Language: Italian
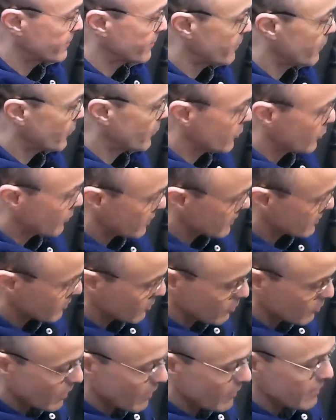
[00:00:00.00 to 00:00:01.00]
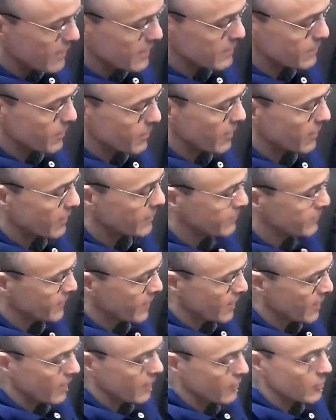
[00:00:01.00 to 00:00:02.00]
motore sotto la Vespa
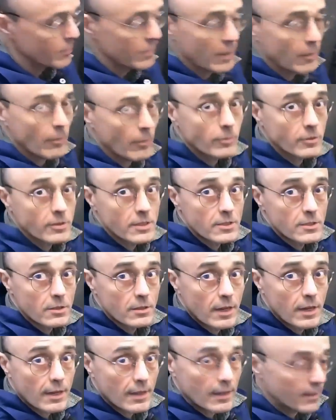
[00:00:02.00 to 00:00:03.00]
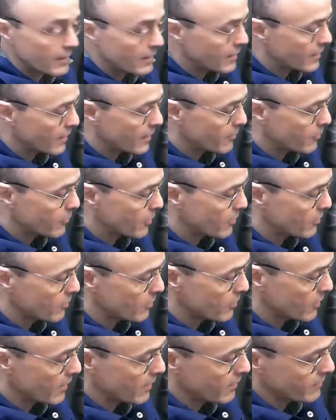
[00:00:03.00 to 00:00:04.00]
e dobbiamo posizionare il
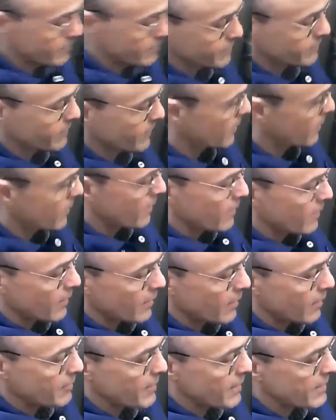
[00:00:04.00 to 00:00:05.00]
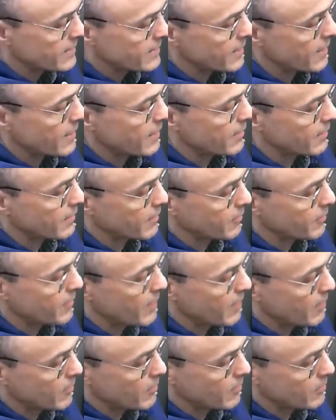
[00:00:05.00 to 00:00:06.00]
carburatore la piastra
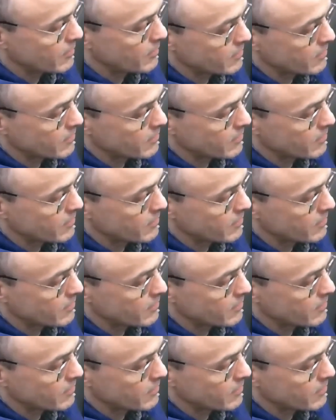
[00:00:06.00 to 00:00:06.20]
l'abbiamo